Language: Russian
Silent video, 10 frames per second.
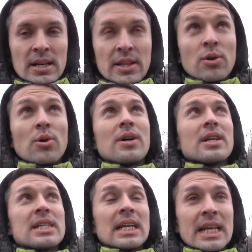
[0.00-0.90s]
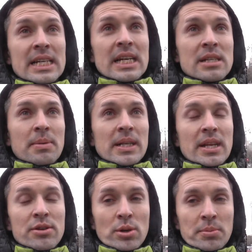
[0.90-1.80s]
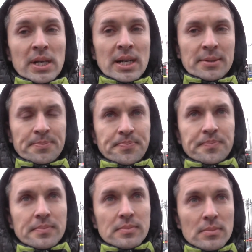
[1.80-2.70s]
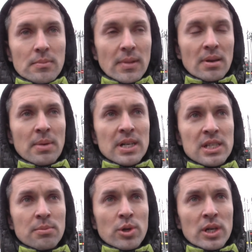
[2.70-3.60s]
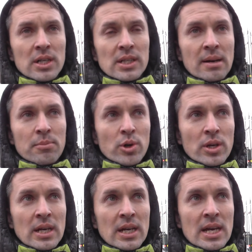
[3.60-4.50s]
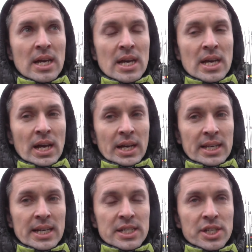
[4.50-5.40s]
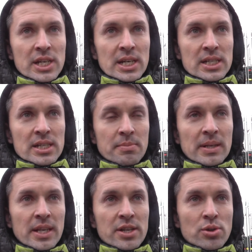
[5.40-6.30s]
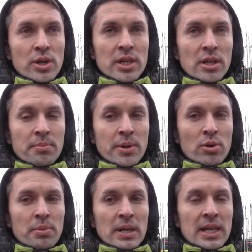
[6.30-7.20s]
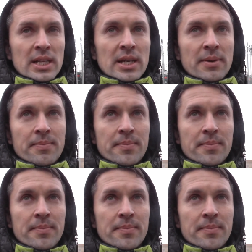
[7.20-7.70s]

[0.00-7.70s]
Ну, красота. Сейчас смотри, в чем дело. Максим уехал домой. Я сейчас, смотри, что я делал. Беру билеты